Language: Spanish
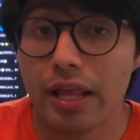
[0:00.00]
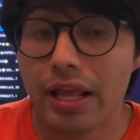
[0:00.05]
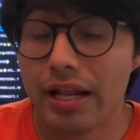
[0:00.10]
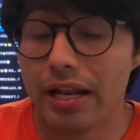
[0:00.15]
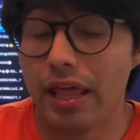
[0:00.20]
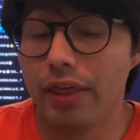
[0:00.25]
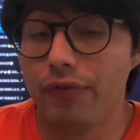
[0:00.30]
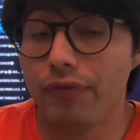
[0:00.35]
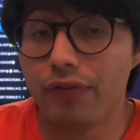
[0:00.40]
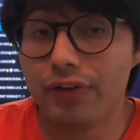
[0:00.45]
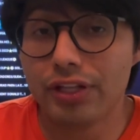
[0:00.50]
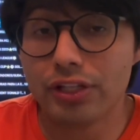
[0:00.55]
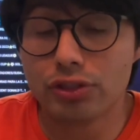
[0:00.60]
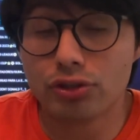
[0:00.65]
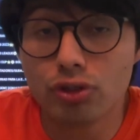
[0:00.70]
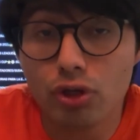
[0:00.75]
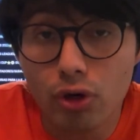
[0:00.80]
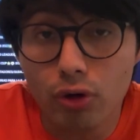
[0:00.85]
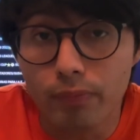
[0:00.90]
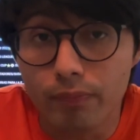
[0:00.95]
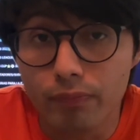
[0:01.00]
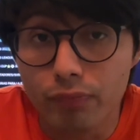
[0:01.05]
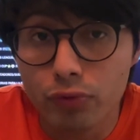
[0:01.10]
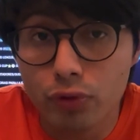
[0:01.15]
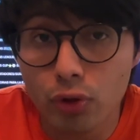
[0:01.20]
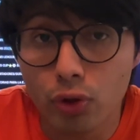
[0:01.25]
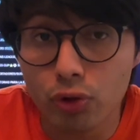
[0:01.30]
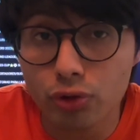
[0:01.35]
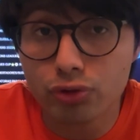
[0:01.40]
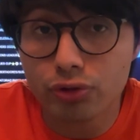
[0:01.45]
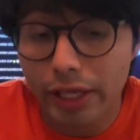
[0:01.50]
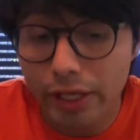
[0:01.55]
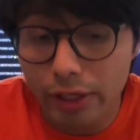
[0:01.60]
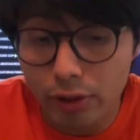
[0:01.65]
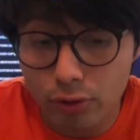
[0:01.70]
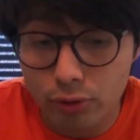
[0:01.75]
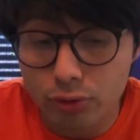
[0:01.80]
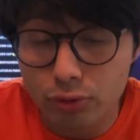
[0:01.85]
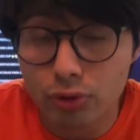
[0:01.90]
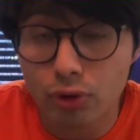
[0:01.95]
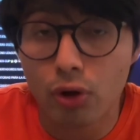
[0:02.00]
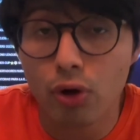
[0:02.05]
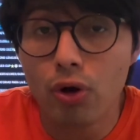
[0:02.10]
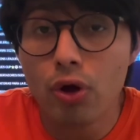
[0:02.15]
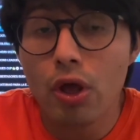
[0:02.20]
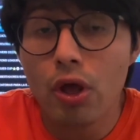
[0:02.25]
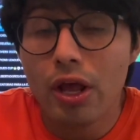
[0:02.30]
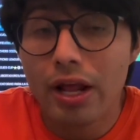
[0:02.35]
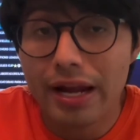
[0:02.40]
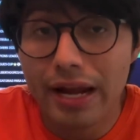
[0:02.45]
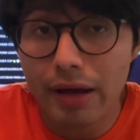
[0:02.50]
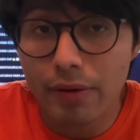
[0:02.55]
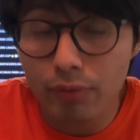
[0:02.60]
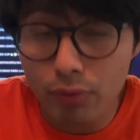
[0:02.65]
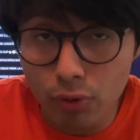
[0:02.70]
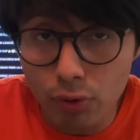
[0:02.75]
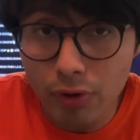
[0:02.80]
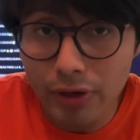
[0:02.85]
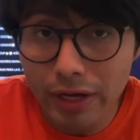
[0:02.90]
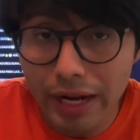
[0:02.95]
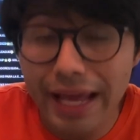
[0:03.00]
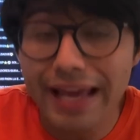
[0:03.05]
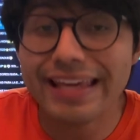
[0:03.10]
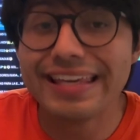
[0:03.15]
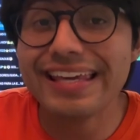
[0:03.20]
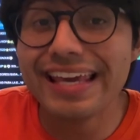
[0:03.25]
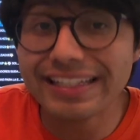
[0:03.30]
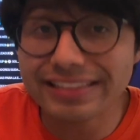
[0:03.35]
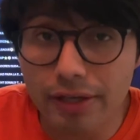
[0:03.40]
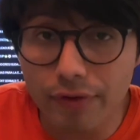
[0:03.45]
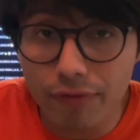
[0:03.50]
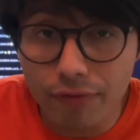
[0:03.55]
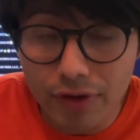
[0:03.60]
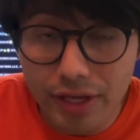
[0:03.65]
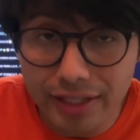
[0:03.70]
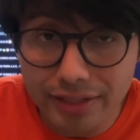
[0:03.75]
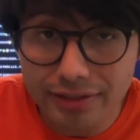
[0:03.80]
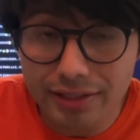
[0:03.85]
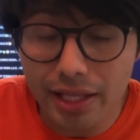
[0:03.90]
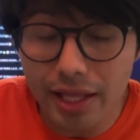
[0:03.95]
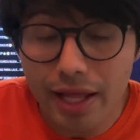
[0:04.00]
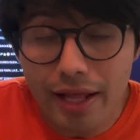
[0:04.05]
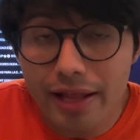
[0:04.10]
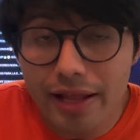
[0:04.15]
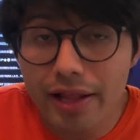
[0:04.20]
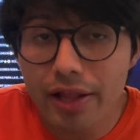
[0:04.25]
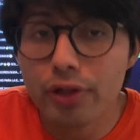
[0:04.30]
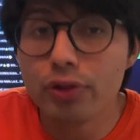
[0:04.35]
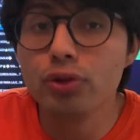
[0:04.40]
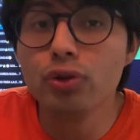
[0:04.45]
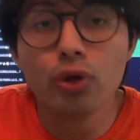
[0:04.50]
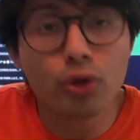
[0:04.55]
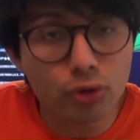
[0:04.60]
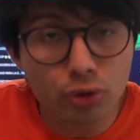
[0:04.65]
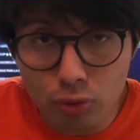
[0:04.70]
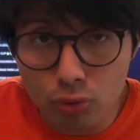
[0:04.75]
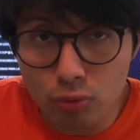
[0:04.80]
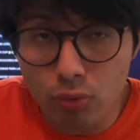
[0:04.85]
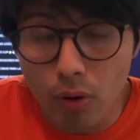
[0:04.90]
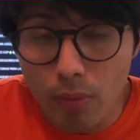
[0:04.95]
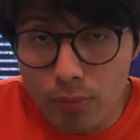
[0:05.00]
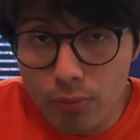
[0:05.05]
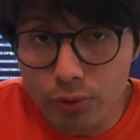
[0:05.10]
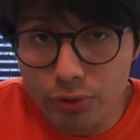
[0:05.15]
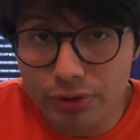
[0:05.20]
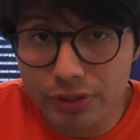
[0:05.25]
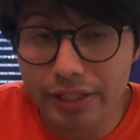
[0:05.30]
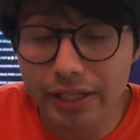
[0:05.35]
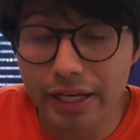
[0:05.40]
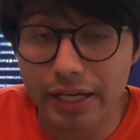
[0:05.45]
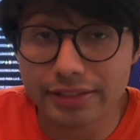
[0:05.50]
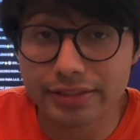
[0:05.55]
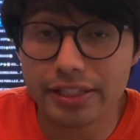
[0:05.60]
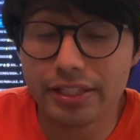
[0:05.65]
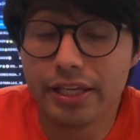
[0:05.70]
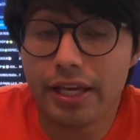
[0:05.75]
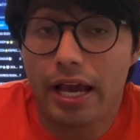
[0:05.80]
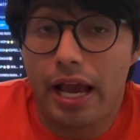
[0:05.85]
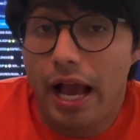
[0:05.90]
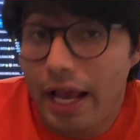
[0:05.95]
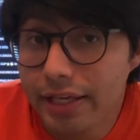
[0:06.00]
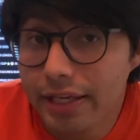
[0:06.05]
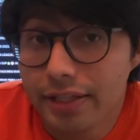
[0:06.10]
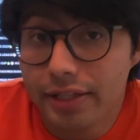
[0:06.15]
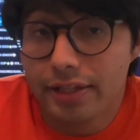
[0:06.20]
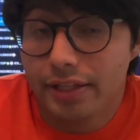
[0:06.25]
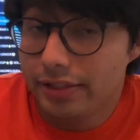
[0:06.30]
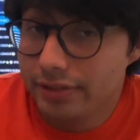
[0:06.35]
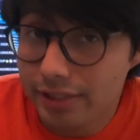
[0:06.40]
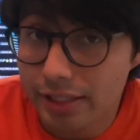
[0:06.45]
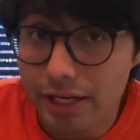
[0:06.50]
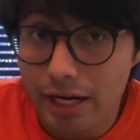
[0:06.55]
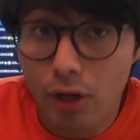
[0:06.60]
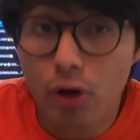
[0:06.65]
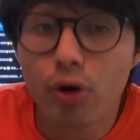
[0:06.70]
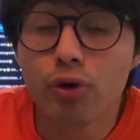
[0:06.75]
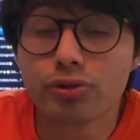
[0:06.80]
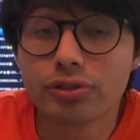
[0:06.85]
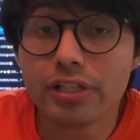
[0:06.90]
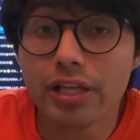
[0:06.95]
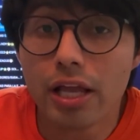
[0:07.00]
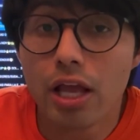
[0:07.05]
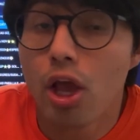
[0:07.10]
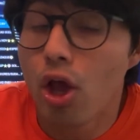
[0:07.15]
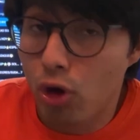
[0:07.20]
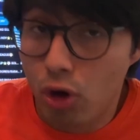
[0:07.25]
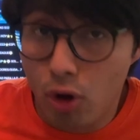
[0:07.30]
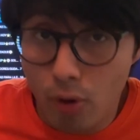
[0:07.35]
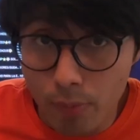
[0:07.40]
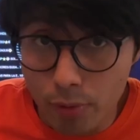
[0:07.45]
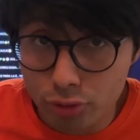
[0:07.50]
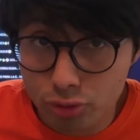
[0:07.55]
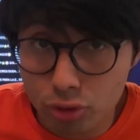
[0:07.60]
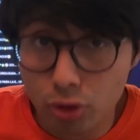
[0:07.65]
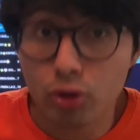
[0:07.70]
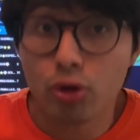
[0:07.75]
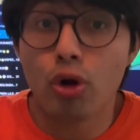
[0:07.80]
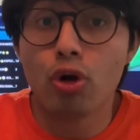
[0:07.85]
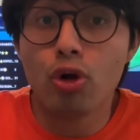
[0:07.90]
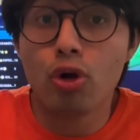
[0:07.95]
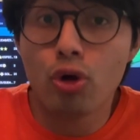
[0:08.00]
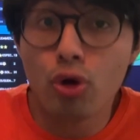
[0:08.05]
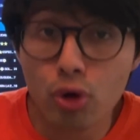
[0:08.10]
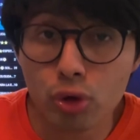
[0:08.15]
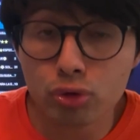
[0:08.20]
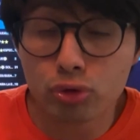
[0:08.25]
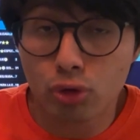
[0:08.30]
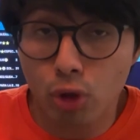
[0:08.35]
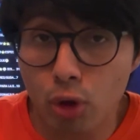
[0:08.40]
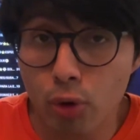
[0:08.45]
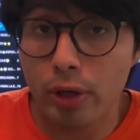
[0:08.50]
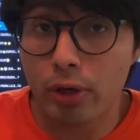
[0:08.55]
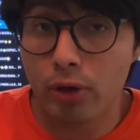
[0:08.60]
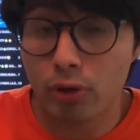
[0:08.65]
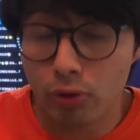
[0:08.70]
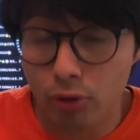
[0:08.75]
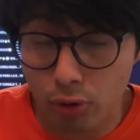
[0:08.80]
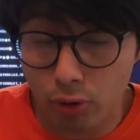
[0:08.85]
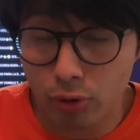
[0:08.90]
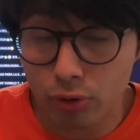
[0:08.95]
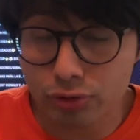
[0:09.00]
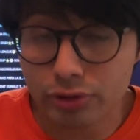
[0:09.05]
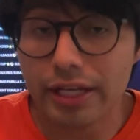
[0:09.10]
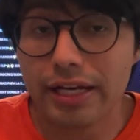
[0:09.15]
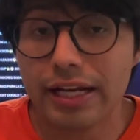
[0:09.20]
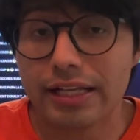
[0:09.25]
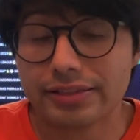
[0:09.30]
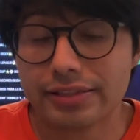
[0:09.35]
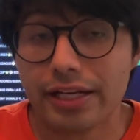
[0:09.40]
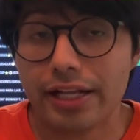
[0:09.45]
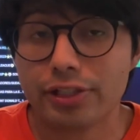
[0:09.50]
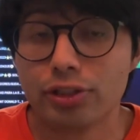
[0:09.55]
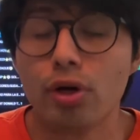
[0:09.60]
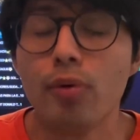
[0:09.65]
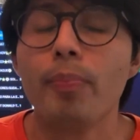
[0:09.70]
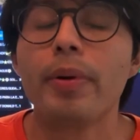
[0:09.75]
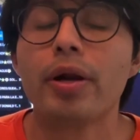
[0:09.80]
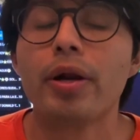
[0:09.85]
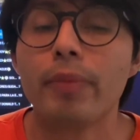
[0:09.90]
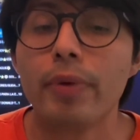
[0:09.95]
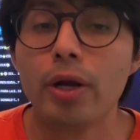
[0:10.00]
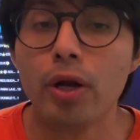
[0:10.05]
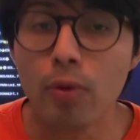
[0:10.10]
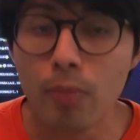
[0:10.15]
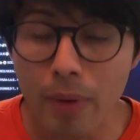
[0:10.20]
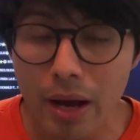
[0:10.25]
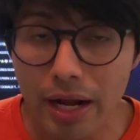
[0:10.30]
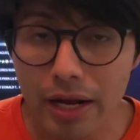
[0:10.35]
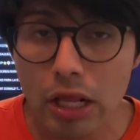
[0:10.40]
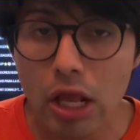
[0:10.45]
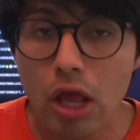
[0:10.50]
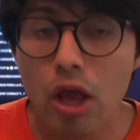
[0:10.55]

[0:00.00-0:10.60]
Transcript: La definición no encontró la brújula y esa fiesta no tuvo música. Así que hay que decir las cosas como son. No todo es color rosa en la selección, pero menos mal